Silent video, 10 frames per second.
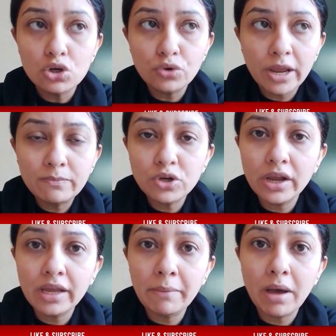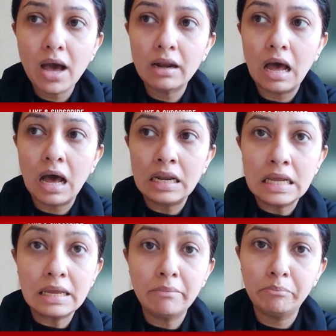शुएब शेख के बाहर आने
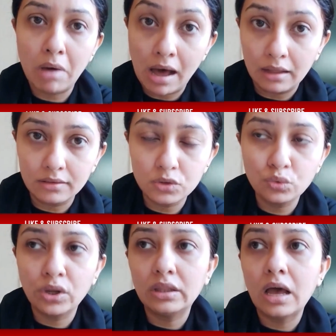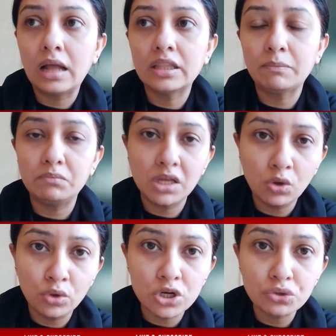के बाद सूरत हाल तब्दील
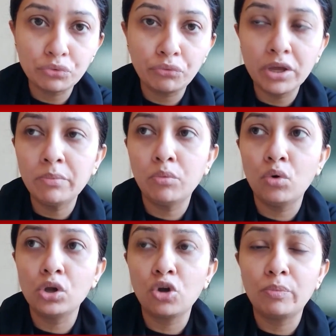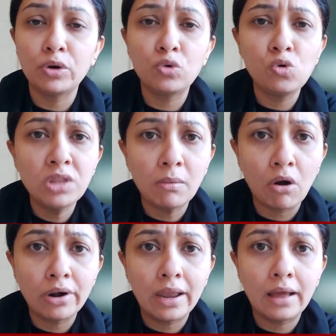होना शुरू हुई बोल के ऊपर खूब
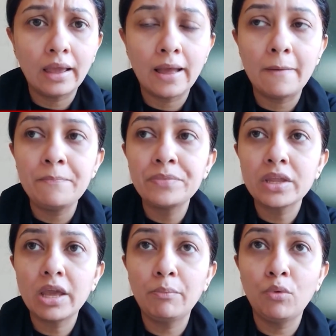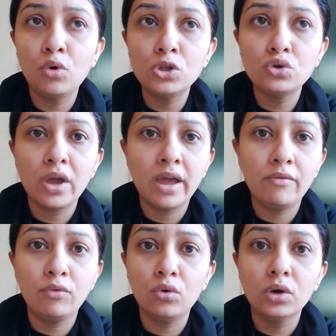दबाव डाला गया कि बोल जो है
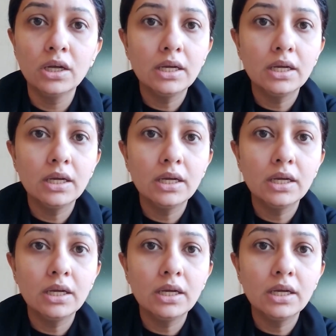वो